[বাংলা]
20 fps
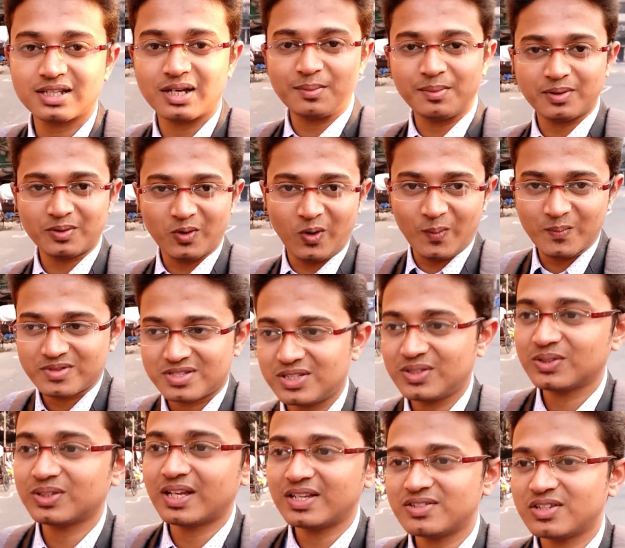আমার কম ছিল
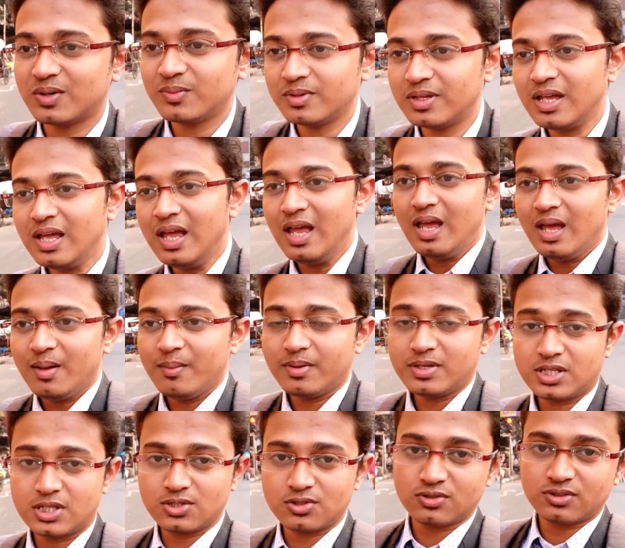তাই জন্য আমি
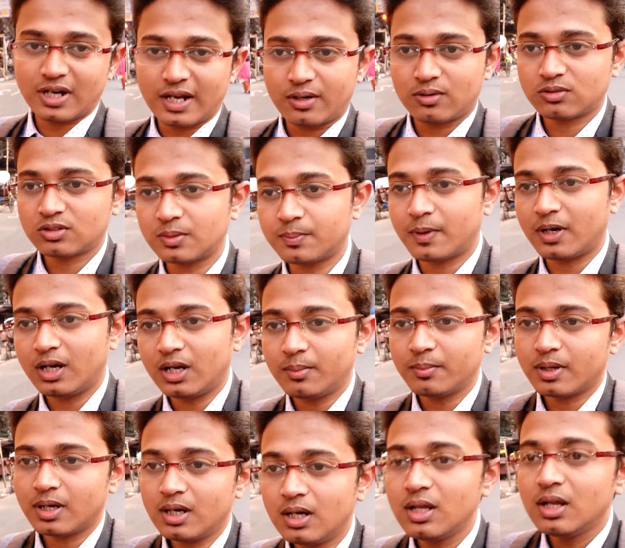বেশি কিছু ট্রাই করতে পারলাম
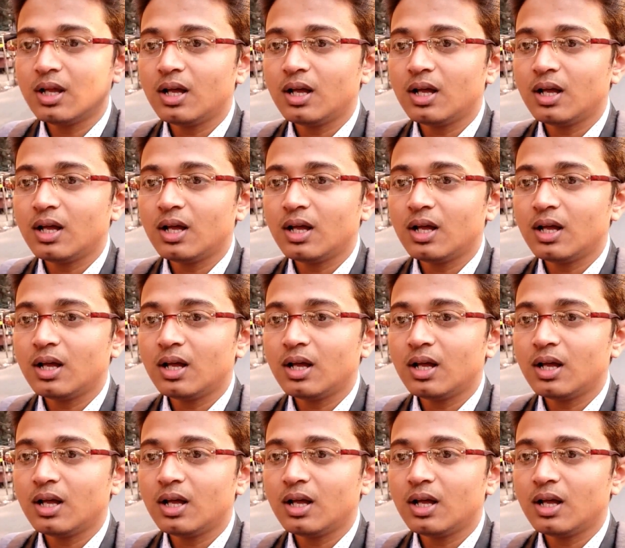না